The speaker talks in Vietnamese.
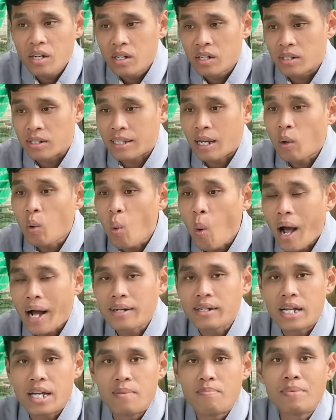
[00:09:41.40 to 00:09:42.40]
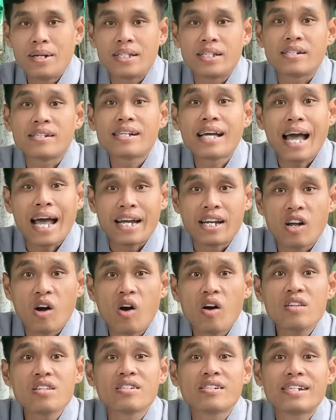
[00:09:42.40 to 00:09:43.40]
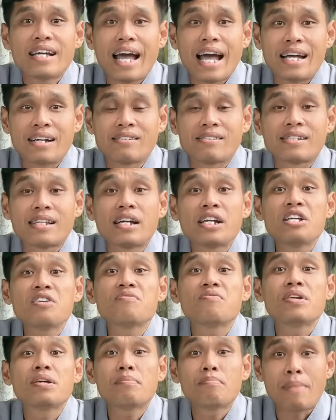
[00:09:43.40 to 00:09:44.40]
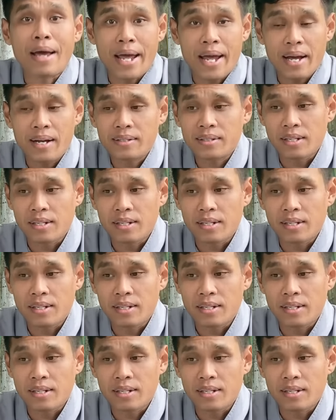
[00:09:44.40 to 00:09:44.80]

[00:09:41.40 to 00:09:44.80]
Người ta quan niệm là những ngày đó, những ngày người ta đi viếng mẹ.